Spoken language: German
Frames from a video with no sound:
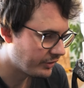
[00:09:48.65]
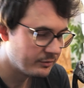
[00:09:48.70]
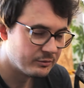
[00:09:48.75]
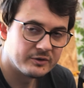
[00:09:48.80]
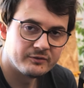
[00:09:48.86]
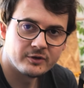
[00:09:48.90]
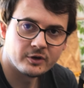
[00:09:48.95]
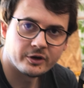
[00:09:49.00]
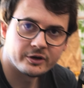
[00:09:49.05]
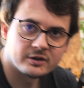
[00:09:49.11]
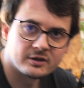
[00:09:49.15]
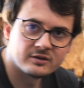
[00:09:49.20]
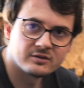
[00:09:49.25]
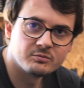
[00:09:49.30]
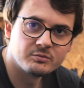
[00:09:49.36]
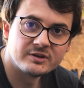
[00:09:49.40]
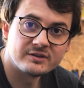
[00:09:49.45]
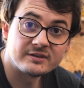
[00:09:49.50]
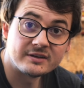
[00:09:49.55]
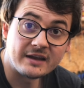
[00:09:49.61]
filmen wir euch das
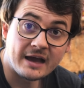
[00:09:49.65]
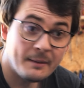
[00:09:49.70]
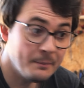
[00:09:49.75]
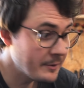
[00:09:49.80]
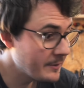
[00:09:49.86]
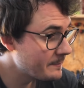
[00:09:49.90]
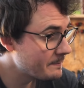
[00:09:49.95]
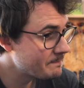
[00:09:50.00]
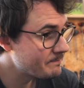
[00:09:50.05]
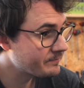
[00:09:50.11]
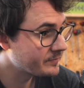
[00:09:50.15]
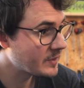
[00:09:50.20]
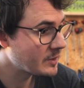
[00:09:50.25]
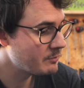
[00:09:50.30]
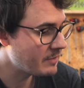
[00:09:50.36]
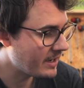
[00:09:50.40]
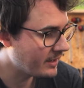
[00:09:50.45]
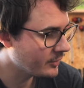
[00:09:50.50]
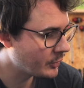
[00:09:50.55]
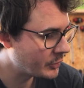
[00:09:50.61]
ein bisschen ab,
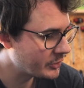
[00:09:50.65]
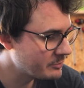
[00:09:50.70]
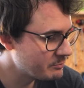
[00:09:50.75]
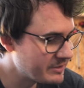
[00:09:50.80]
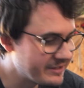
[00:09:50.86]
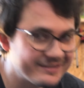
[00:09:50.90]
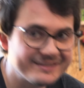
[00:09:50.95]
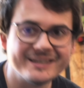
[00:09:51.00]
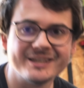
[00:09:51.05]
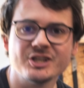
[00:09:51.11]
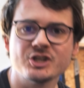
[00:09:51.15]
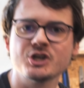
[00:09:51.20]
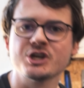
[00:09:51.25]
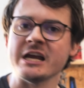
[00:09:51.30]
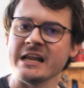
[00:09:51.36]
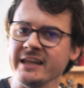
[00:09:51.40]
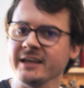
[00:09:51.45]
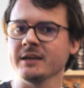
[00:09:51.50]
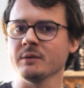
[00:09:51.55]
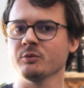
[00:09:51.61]
machen euch ein bisschen
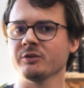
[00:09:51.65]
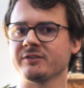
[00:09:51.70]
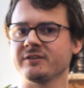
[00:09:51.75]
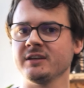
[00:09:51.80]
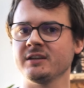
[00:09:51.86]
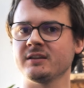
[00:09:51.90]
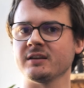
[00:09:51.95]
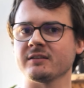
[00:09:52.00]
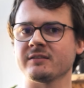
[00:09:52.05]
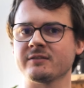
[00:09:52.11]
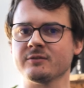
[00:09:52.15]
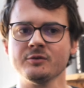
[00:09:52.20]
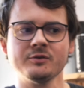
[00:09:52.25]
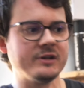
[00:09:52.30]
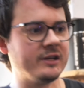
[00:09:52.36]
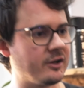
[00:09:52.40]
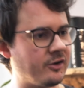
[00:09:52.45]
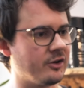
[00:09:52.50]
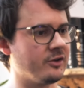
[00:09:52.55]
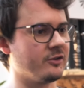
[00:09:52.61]
chillige Musik
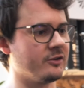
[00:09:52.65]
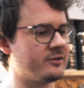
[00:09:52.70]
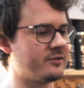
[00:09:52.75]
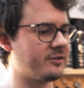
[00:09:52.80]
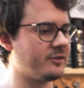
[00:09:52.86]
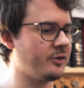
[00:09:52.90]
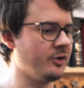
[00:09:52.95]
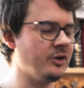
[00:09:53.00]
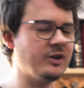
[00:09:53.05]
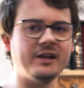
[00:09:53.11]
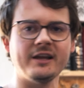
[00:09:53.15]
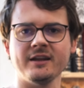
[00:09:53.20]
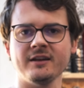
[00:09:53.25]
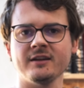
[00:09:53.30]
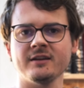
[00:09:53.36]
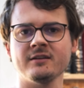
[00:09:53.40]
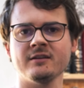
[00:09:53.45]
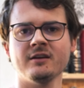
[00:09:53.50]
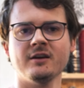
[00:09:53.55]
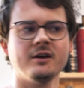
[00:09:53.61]
dazu. Ihr könnt euch
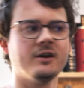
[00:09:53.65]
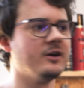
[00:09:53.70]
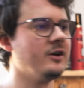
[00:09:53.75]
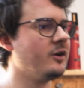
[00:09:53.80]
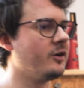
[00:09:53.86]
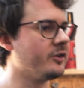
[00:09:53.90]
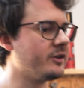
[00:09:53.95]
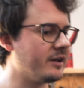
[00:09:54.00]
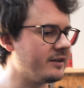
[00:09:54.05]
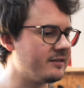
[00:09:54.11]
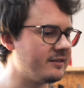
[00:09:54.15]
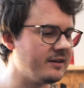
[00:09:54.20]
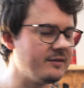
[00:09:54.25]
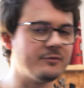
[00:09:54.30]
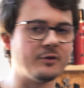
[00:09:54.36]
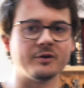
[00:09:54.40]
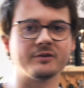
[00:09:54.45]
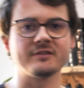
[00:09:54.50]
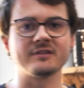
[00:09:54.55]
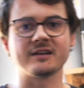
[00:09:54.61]
zurücklehnen und dann
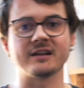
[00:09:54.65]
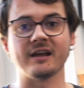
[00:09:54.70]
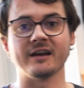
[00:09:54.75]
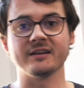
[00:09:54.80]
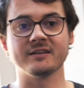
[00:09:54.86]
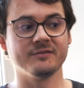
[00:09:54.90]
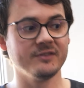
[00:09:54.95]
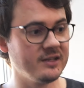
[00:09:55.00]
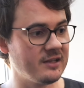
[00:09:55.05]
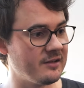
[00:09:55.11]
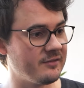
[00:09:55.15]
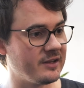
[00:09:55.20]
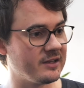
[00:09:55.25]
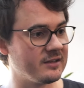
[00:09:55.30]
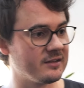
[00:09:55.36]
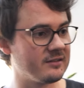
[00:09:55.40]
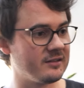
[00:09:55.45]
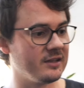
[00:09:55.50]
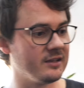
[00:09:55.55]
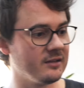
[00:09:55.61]
sehen wir uns gleich wieder, wenn
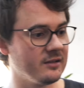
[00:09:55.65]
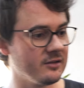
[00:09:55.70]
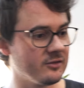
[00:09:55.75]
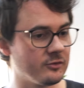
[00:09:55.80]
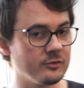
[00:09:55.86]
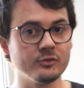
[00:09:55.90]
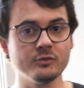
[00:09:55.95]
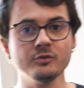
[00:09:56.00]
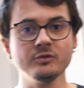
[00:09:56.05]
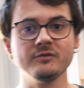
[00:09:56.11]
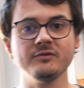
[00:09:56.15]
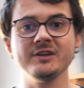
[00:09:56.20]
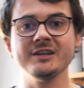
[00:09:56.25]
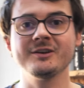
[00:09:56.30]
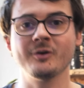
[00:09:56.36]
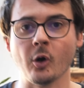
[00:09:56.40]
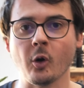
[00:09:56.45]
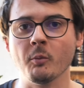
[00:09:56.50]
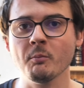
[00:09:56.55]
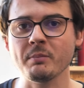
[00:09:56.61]
das Ding so gut wie
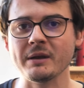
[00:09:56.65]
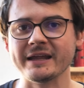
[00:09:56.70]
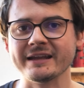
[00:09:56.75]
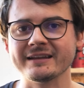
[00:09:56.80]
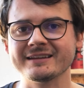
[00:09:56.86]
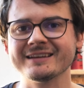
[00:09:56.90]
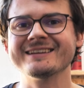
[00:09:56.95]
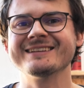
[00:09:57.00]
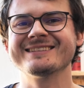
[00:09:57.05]
komplett